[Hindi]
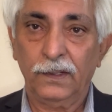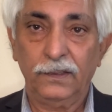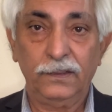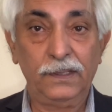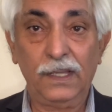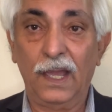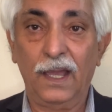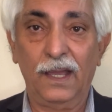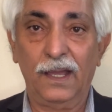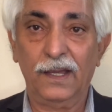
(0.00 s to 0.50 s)

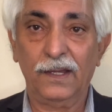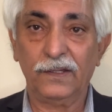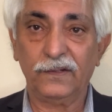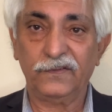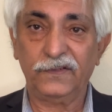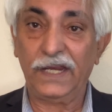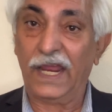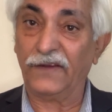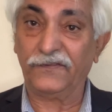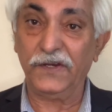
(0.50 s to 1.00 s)
या
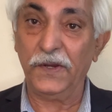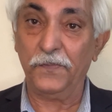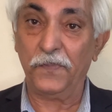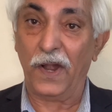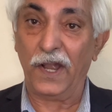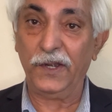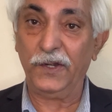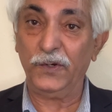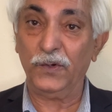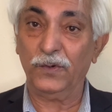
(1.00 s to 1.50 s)
सियासी
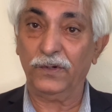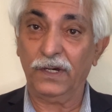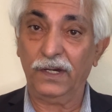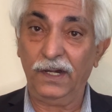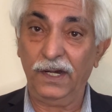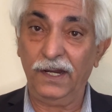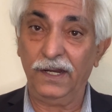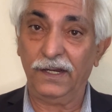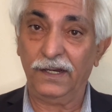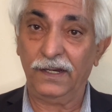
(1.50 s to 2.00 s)
पार्टियों ने
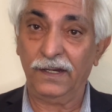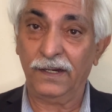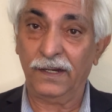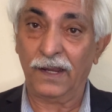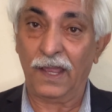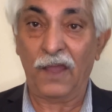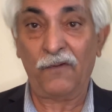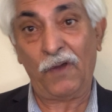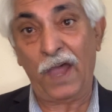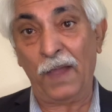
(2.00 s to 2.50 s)
नहीं
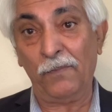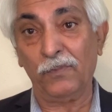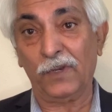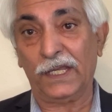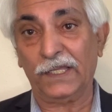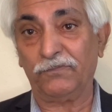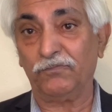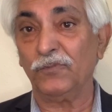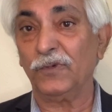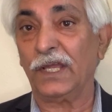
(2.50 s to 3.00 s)
आवाम
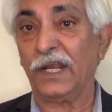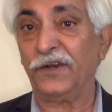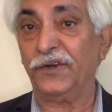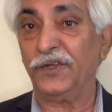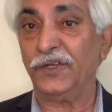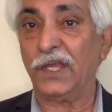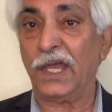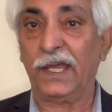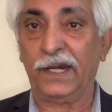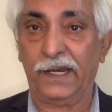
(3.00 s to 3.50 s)
ख़त्म
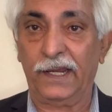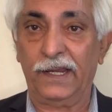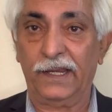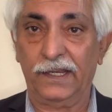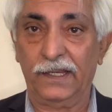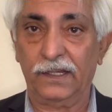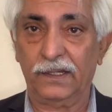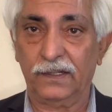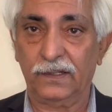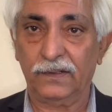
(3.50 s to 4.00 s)
करने जा रहे
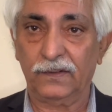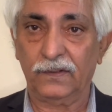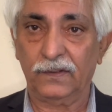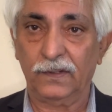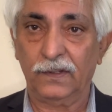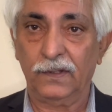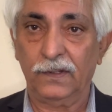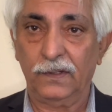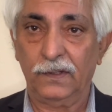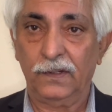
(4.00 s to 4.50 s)
हैं
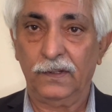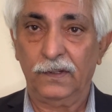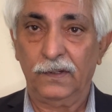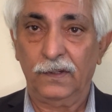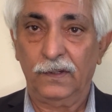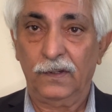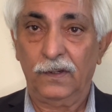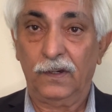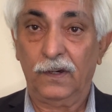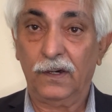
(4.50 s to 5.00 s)

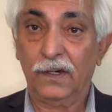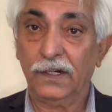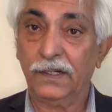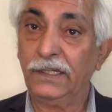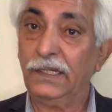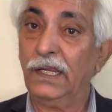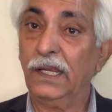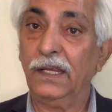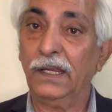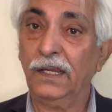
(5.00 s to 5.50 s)
और
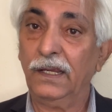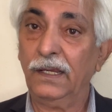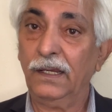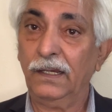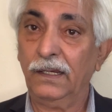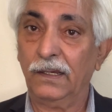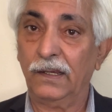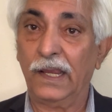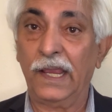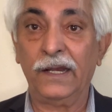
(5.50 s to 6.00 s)
ये
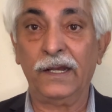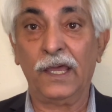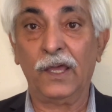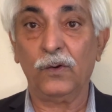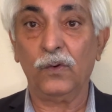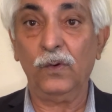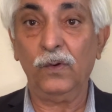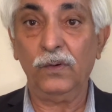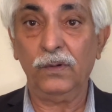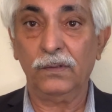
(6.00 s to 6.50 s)
एन आर
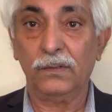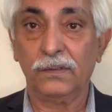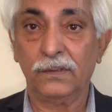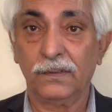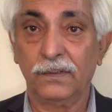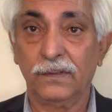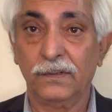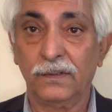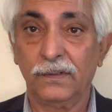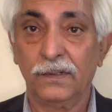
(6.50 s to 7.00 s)
ओ
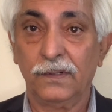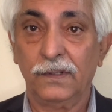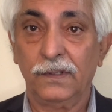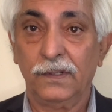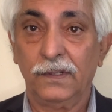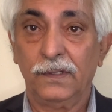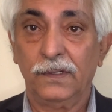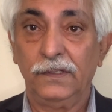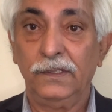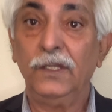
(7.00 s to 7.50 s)

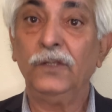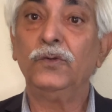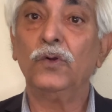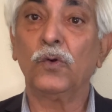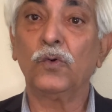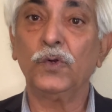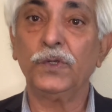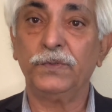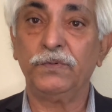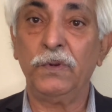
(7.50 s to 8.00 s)
ये जो
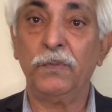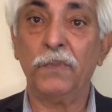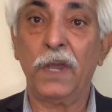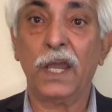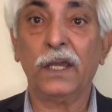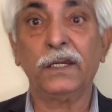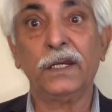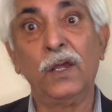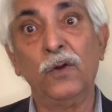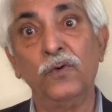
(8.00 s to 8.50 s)
कुछ भी
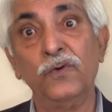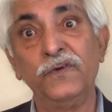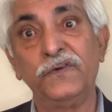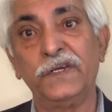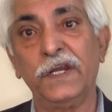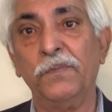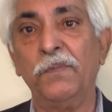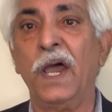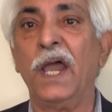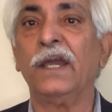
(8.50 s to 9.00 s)
मांग रहा है
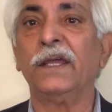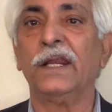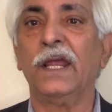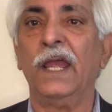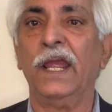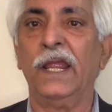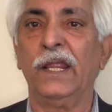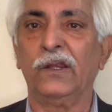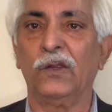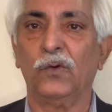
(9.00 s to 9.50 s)
उनसे मांग रहा
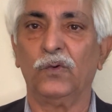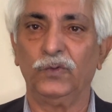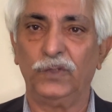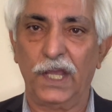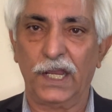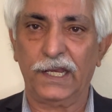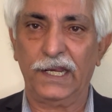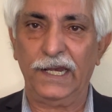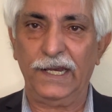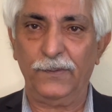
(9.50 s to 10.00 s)
है कि
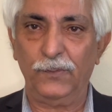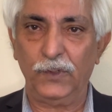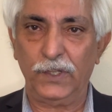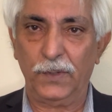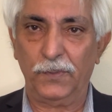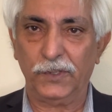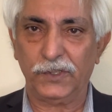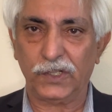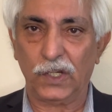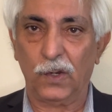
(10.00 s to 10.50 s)
खुदा के लिए मुझे
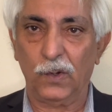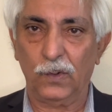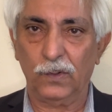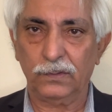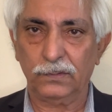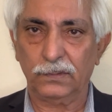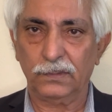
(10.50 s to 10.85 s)
बचाओ